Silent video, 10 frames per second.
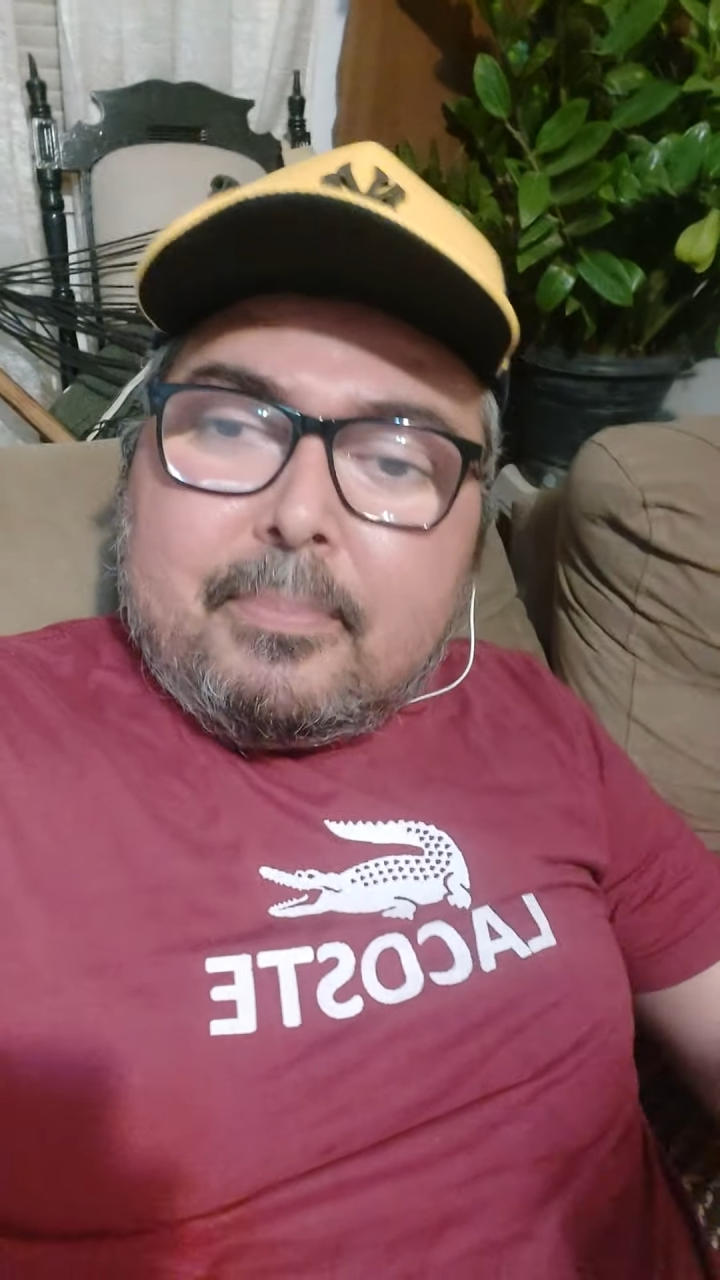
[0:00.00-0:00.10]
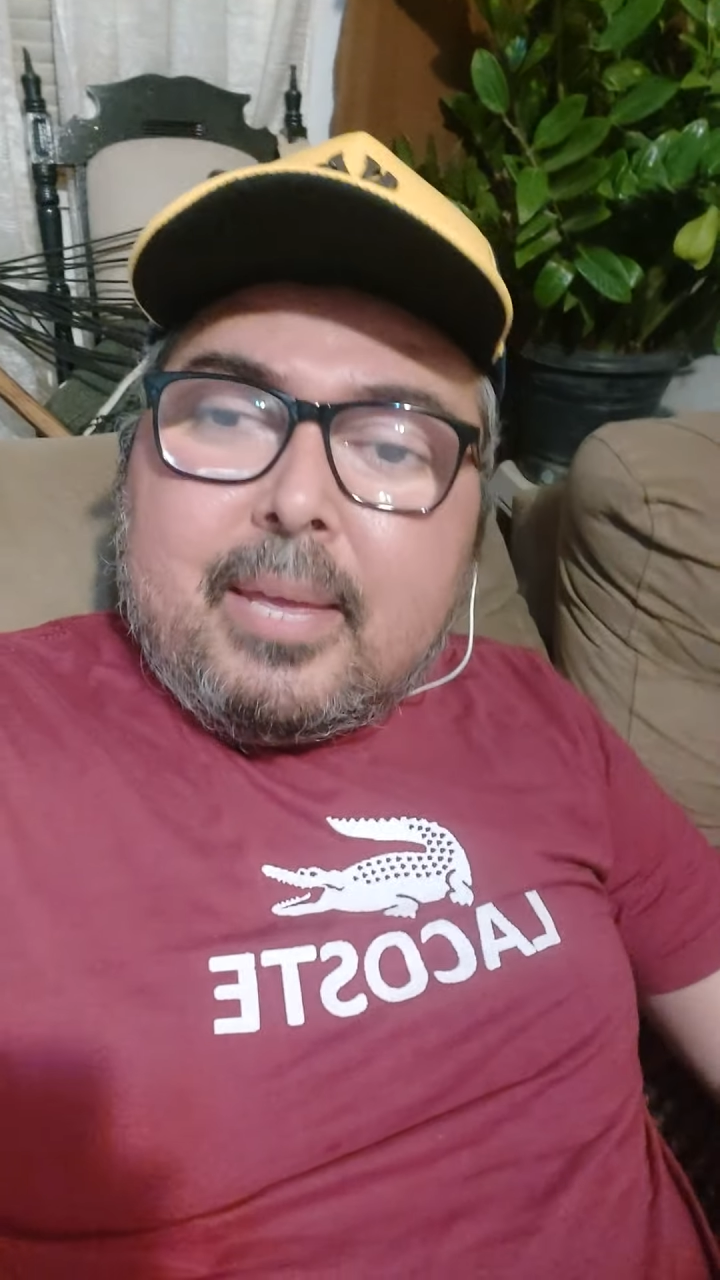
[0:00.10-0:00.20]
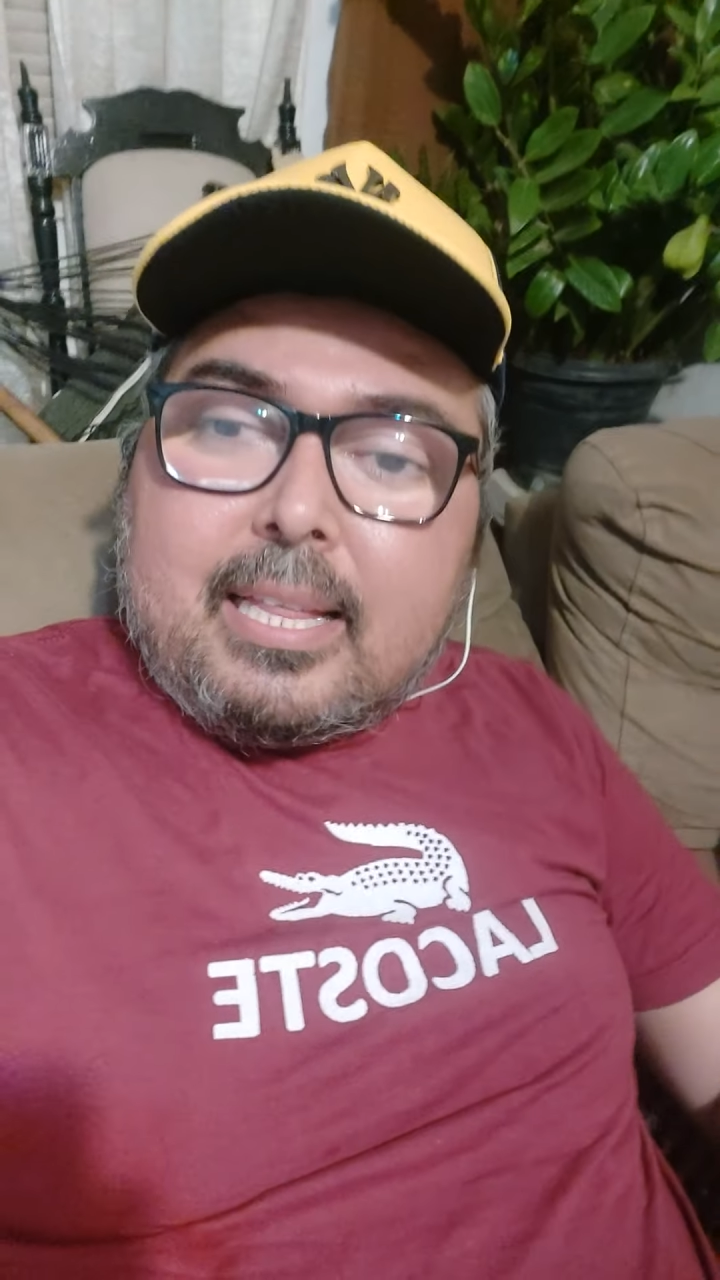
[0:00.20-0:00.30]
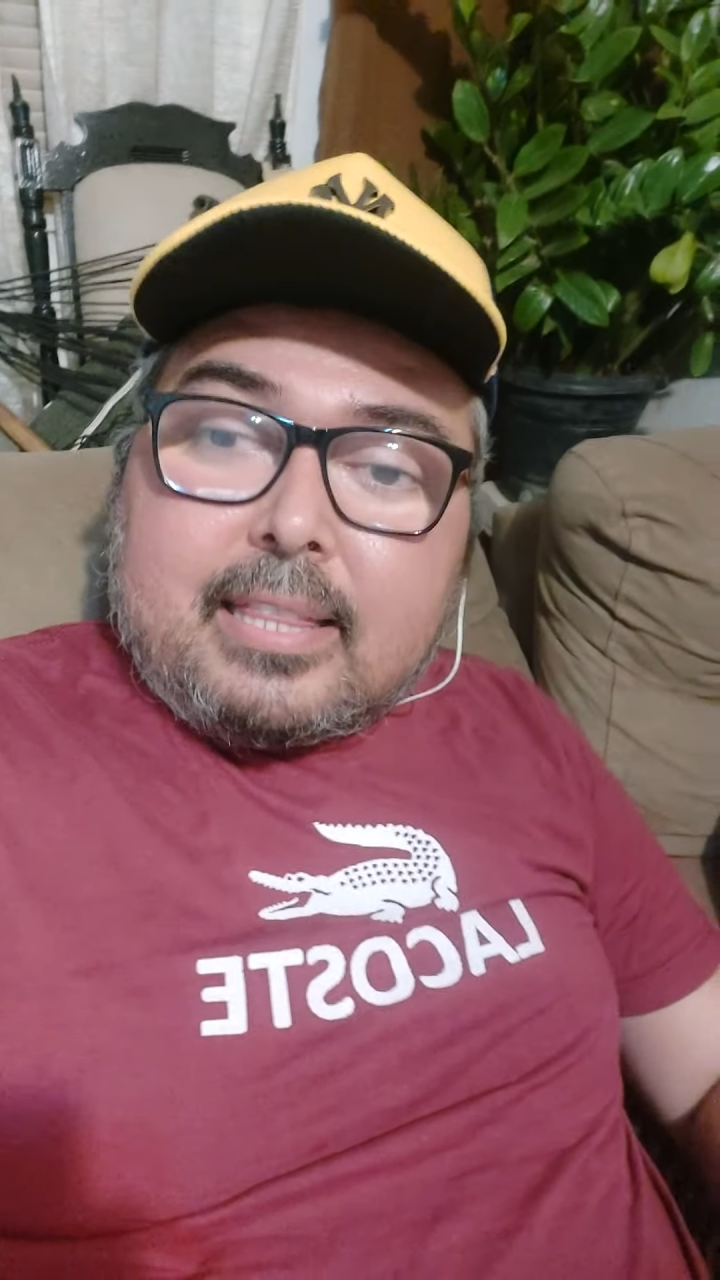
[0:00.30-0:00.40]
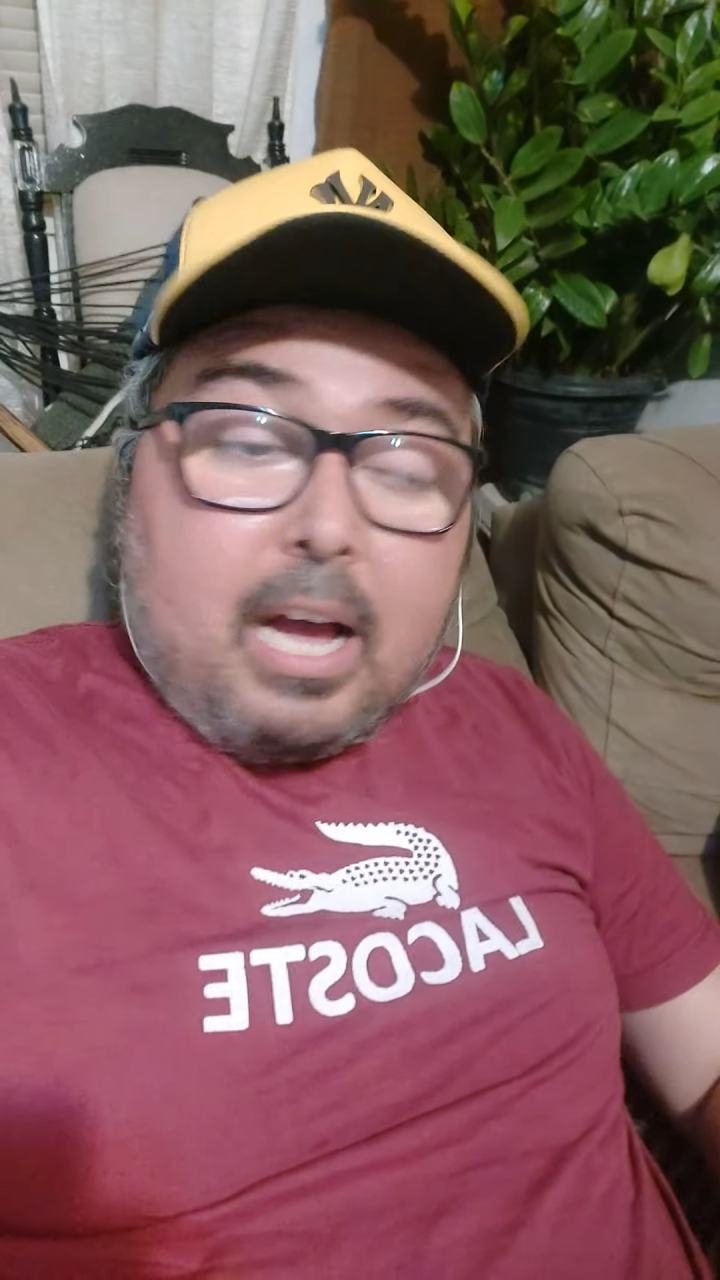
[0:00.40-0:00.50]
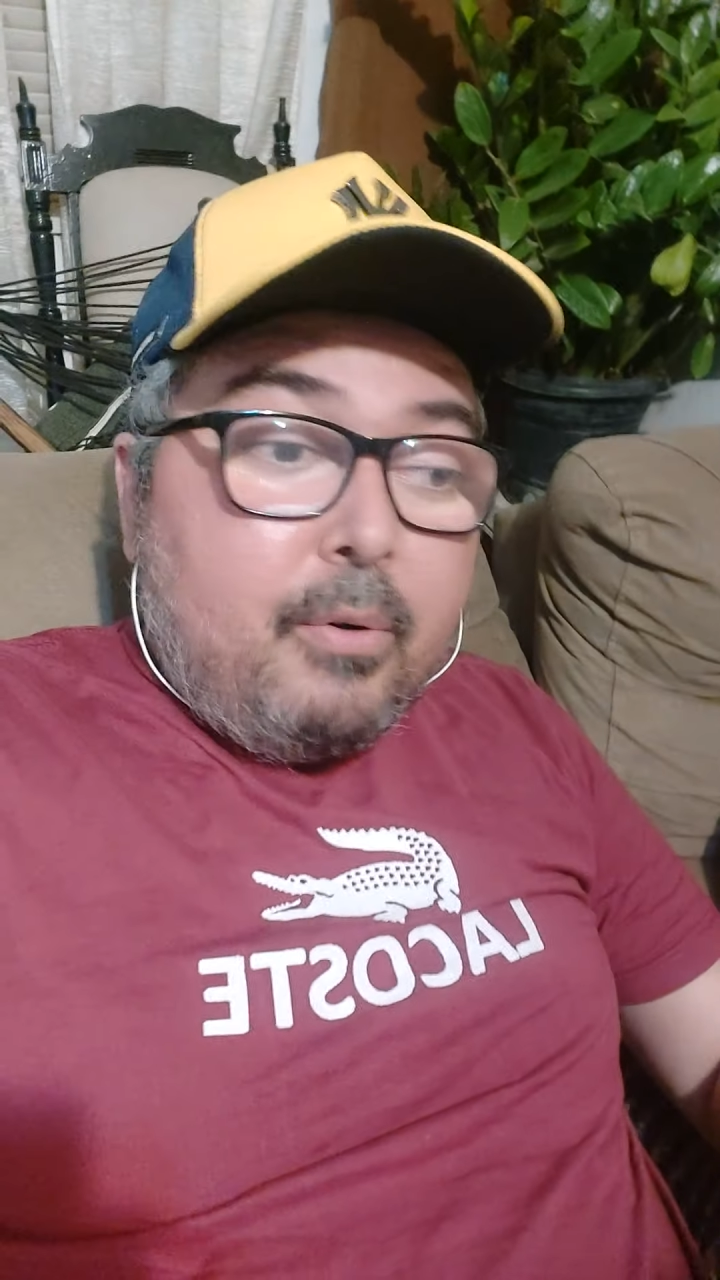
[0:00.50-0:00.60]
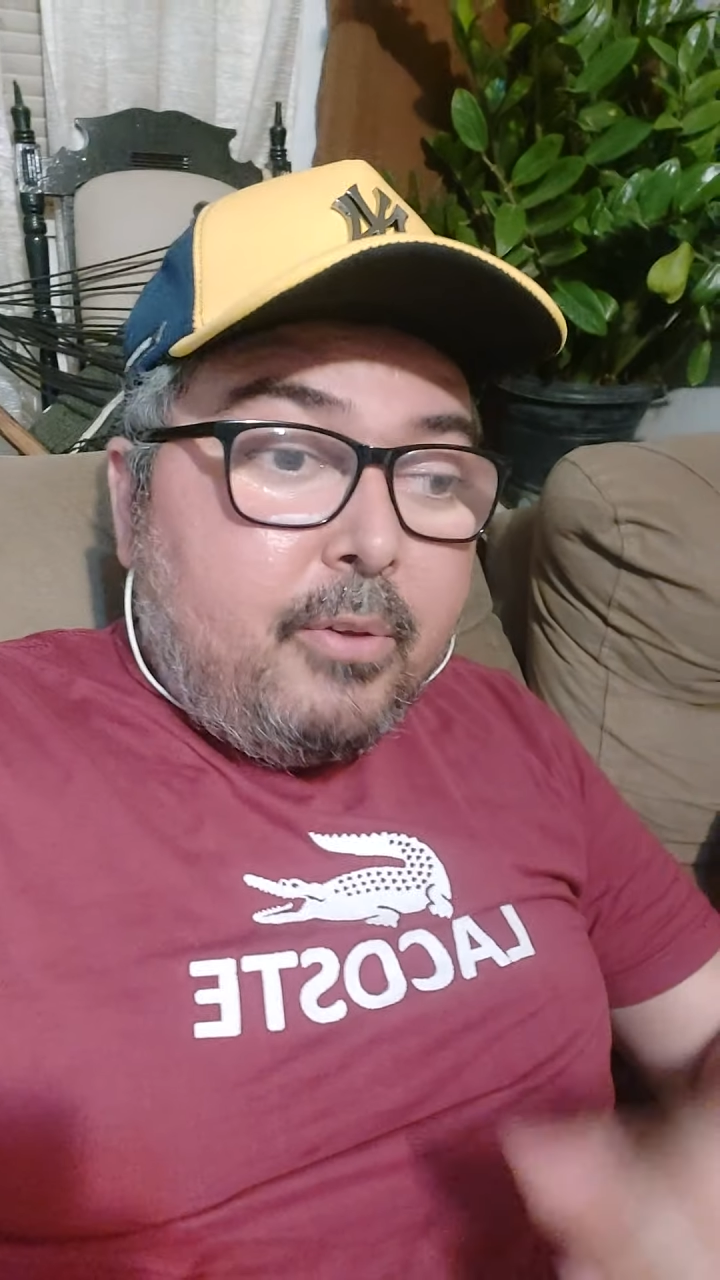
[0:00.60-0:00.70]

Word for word: ambiental,